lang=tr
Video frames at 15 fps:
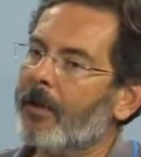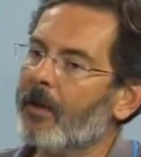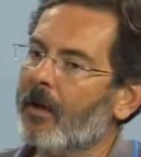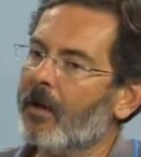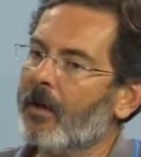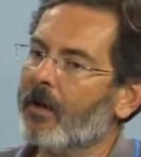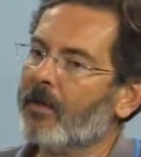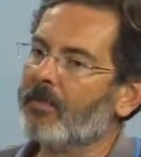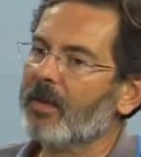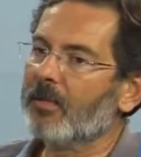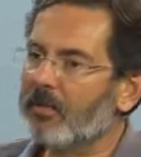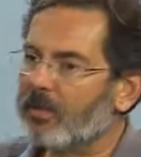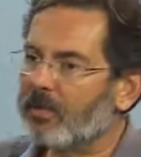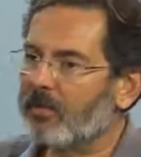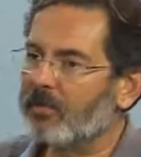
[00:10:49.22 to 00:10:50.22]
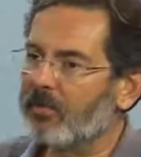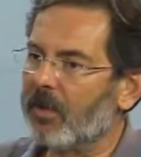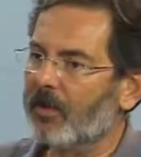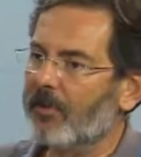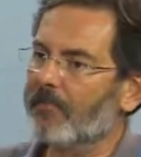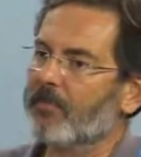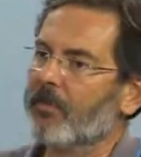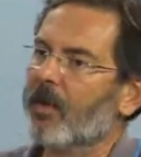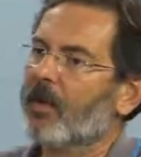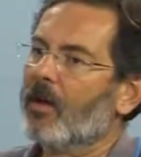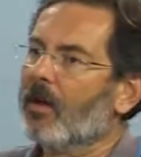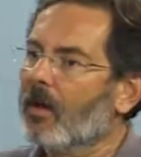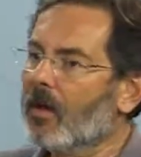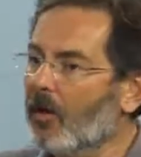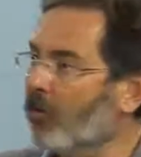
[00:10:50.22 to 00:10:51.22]
e, bir biçimde
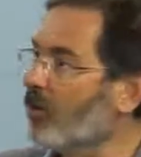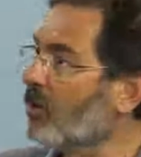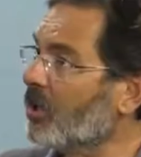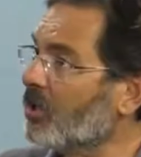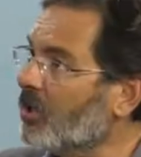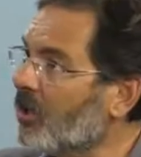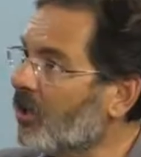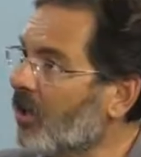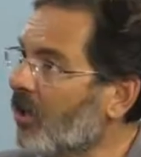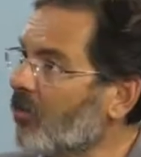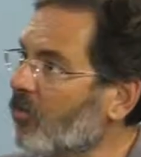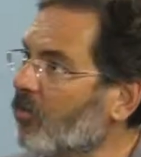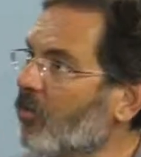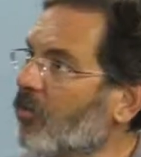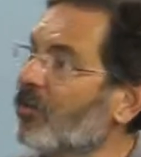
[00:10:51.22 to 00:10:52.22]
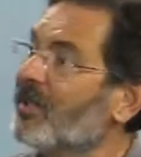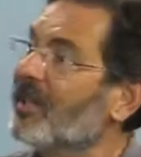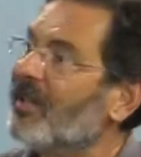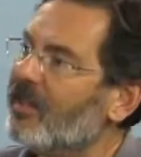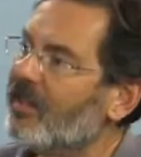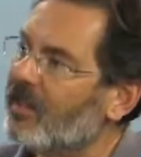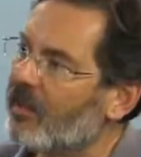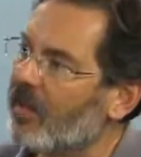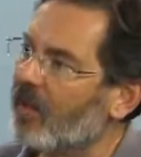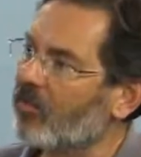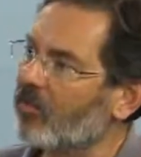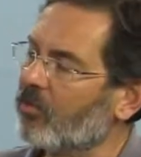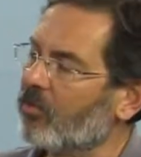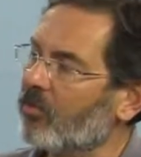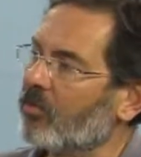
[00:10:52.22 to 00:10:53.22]
e, özdeşlikler kuruyoruz, derinlikler
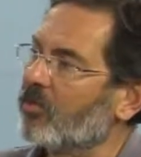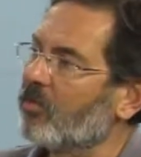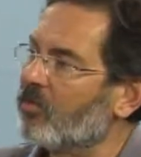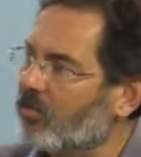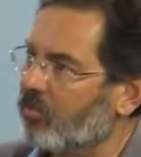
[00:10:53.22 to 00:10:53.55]
buluyoruz.